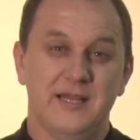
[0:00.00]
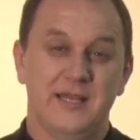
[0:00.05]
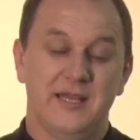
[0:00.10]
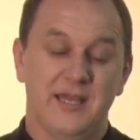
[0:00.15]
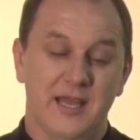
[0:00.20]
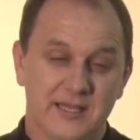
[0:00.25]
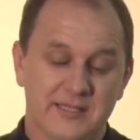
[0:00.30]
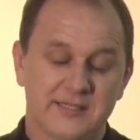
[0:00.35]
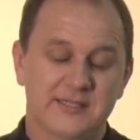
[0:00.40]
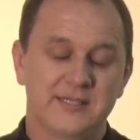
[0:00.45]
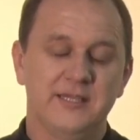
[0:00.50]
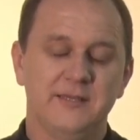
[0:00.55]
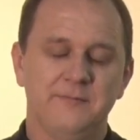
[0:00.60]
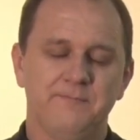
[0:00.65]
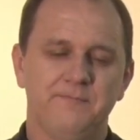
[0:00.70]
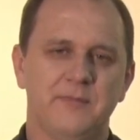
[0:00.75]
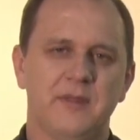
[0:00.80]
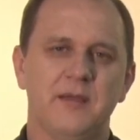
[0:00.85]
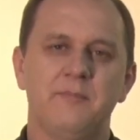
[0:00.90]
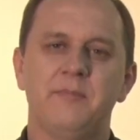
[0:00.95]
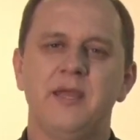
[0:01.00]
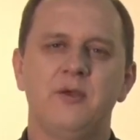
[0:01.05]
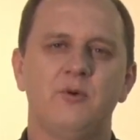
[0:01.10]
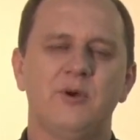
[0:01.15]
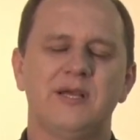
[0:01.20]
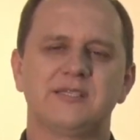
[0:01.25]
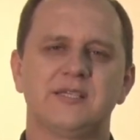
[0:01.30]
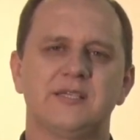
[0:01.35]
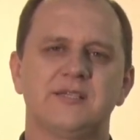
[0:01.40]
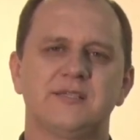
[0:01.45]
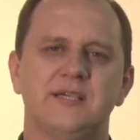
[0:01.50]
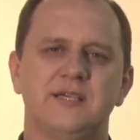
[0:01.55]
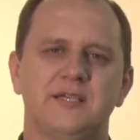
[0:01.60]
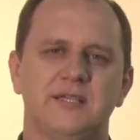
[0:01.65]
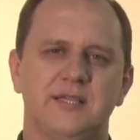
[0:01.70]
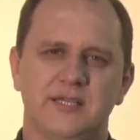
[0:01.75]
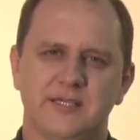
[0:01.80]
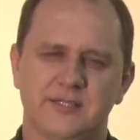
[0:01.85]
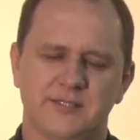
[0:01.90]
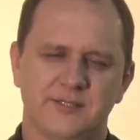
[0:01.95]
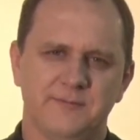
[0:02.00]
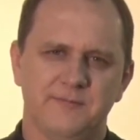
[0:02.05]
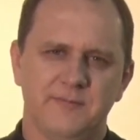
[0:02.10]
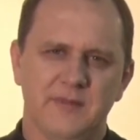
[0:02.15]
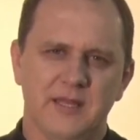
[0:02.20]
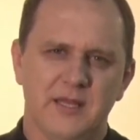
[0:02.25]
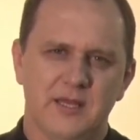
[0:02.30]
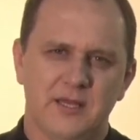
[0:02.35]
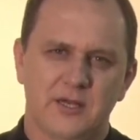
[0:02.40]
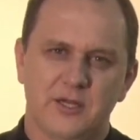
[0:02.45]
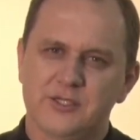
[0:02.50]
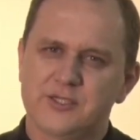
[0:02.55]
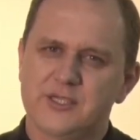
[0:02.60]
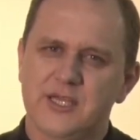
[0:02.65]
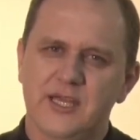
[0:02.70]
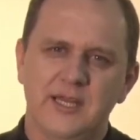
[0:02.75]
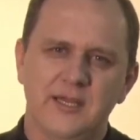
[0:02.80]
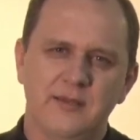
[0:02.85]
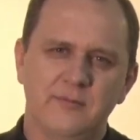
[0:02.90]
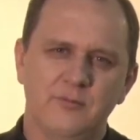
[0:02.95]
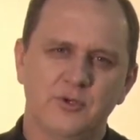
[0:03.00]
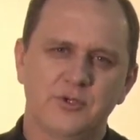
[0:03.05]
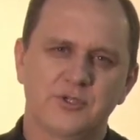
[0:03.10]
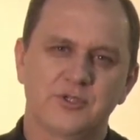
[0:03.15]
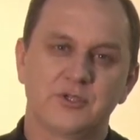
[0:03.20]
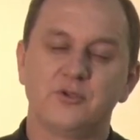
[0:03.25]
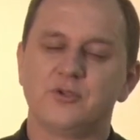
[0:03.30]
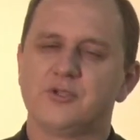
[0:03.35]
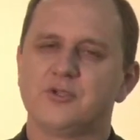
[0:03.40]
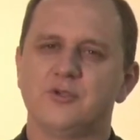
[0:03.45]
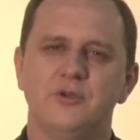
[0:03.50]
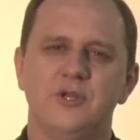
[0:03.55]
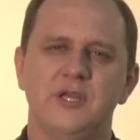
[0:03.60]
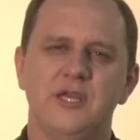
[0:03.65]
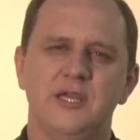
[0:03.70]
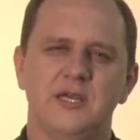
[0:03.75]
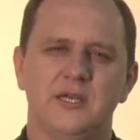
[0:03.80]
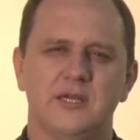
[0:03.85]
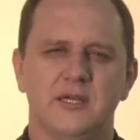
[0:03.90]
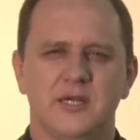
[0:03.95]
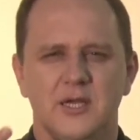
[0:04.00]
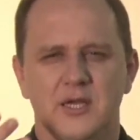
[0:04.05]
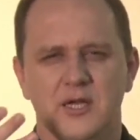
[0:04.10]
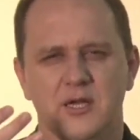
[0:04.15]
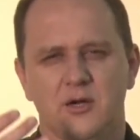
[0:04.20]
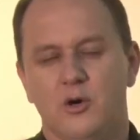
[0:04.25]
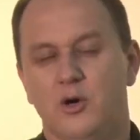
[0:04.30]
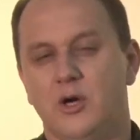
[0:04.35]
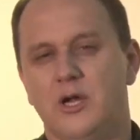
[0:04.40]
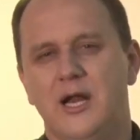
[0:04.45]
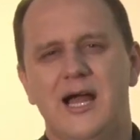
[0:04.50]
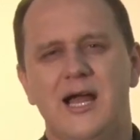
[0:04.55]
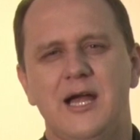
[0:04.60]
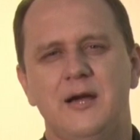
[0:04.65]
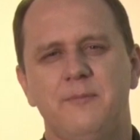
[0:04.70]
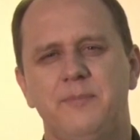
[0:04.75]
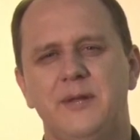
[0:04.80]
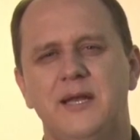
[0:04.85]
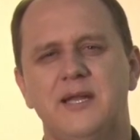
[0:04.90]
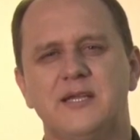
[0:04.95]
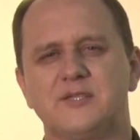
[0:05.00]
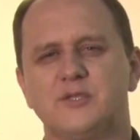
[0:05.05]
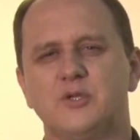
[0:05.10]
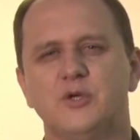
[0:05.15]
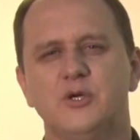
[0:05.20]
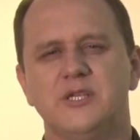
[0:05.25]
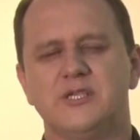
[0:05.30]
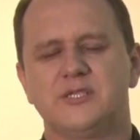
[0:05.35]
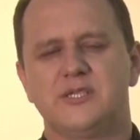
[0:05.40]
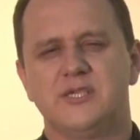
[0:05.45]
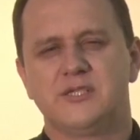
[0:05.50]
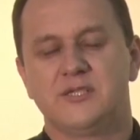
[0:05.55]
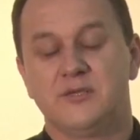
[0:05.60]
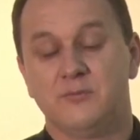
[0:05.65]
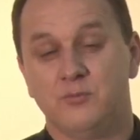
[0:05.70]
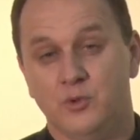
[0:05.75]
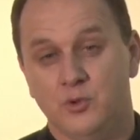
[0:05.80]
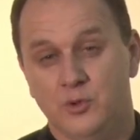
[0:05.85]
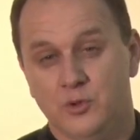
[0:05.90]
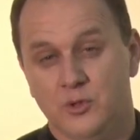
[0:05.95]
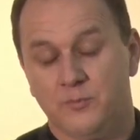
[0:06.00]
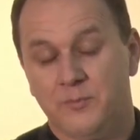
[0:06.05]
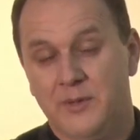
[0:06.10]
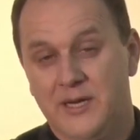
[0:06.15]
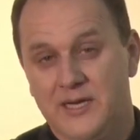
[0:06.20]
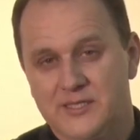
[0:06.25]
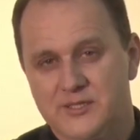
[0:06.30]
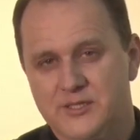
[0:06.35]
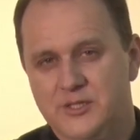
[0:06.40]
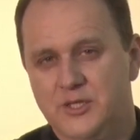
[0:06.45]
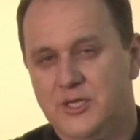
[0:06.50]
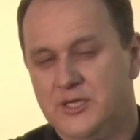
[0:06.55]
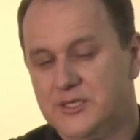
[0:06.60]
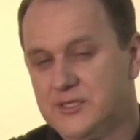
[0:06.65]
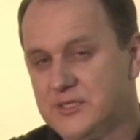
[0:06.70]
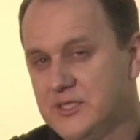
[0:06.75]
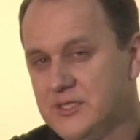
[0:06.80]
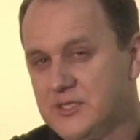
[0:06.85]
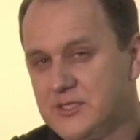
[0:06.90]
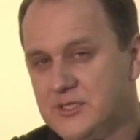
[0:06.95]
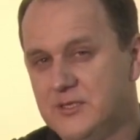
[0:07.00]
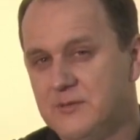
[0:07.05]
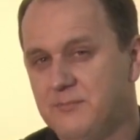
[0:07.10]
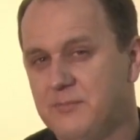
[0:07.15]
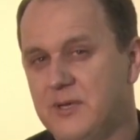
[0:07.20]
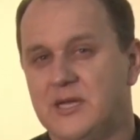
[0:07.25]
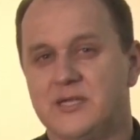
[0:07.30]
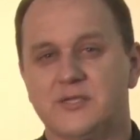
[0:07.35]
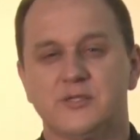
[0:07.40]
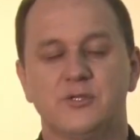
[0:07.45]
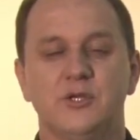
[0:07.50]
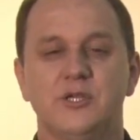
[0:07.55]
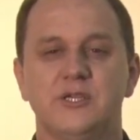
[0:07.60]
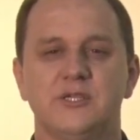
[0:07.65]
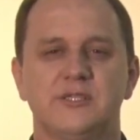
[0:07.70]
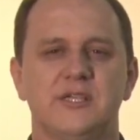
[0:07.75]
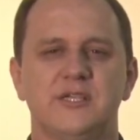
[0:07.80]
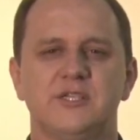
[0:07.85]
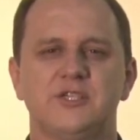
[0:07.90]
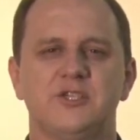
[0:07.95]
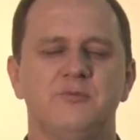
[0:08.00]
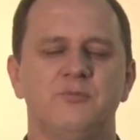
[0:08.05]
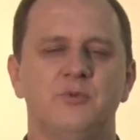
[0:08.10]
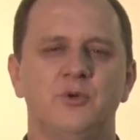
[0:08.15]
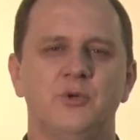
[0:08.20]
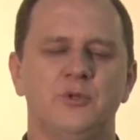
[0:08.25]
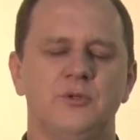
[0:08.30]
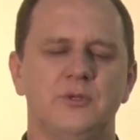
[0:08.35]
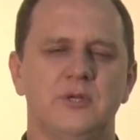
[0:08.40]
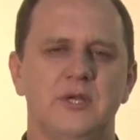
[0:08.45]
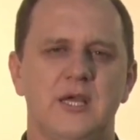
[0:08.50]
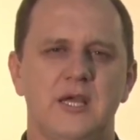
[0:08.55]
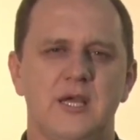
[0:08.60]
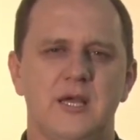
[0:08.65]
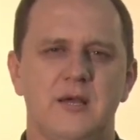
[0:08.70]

E é assim, também com essa certeza, nós queremos nos unir, orar pelas dores desse mundo, pelas nossas, pelas dores deste mundo,